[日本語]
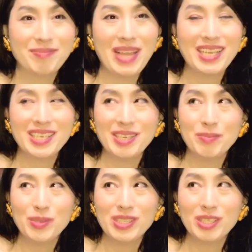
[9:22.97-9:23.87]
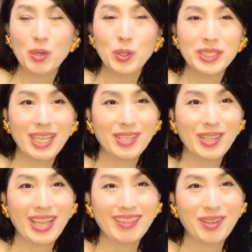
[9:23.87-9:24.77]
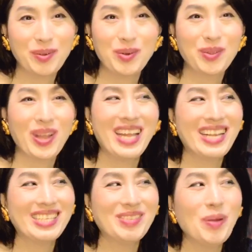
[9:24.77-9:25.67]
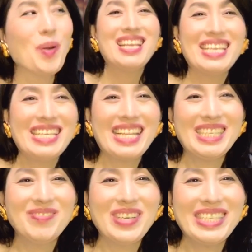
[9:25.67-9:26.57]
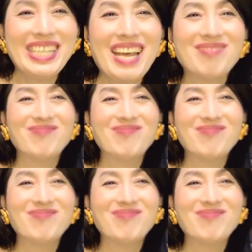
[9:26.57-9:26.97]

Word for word: 泣き虫こうちゃんだった頃の話をいたしました